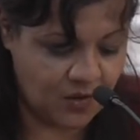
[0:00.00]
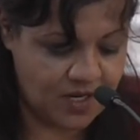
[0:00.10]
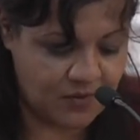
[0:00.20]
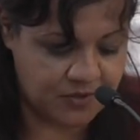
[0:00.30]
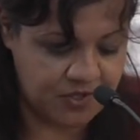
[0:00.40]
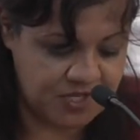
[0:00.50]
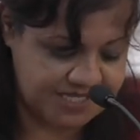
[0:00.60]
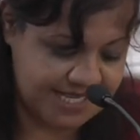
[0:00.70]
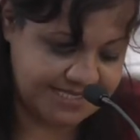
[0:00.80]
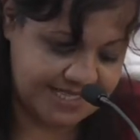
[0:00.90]
Colaboro
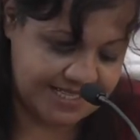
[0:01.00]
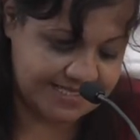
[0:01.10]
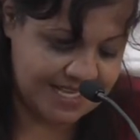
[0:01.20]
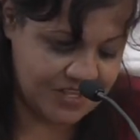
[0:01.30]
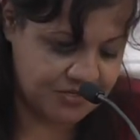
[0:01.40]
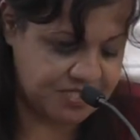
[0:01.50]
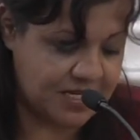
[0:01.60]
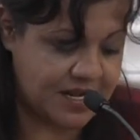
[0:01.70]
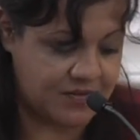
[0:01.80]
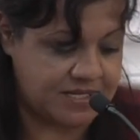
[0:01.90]
desde hace 10 años
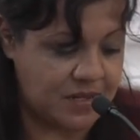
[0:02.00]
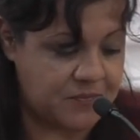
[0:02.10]
en la revista